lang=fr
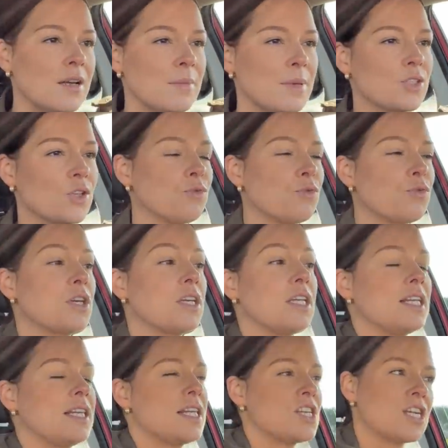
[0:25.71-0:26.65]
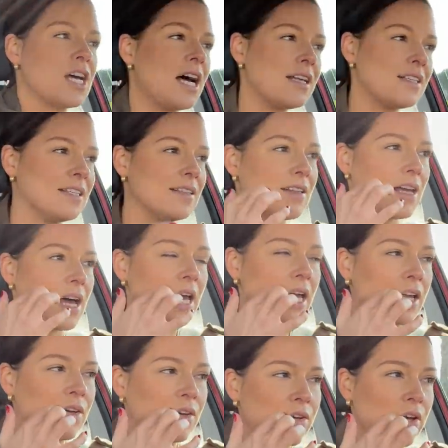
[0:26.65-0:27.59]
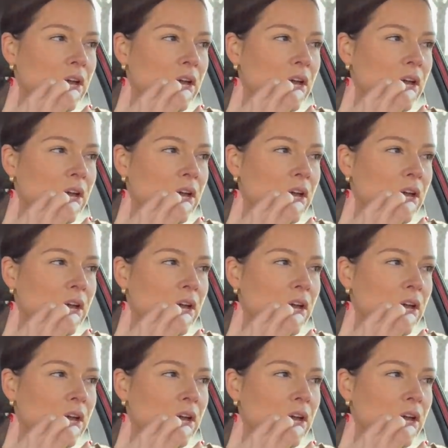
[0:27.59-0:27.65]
Parce que vu qu'il est déjà assez tard et que